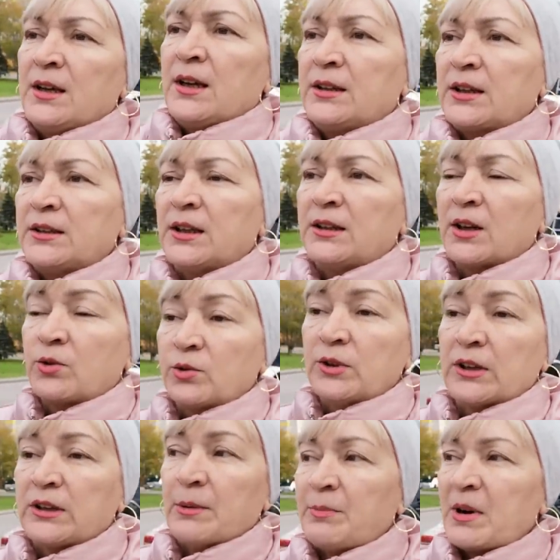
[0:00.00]
Это надо
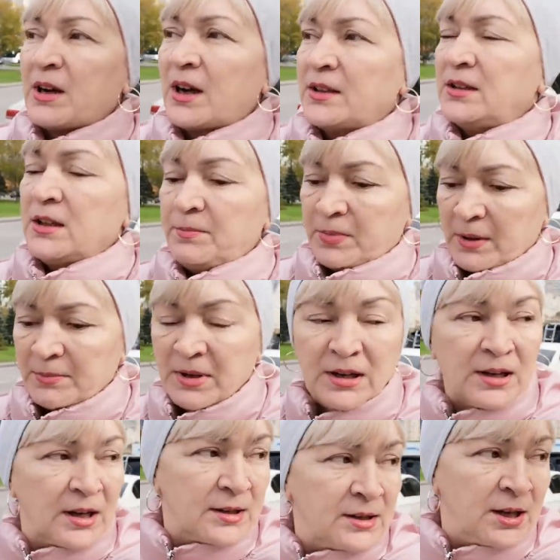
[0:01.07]
куда-то походить,
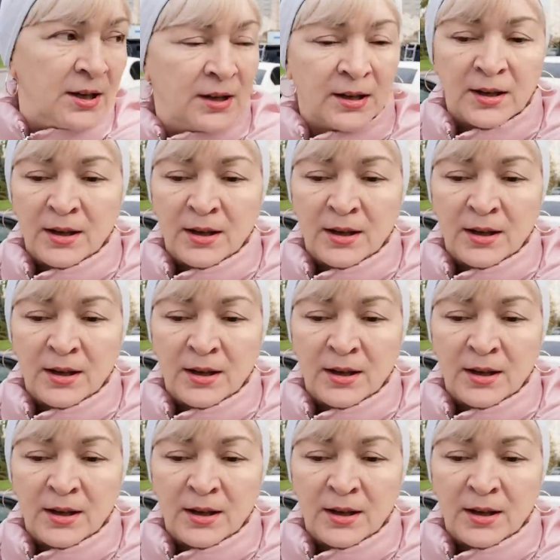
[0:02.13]
побегать.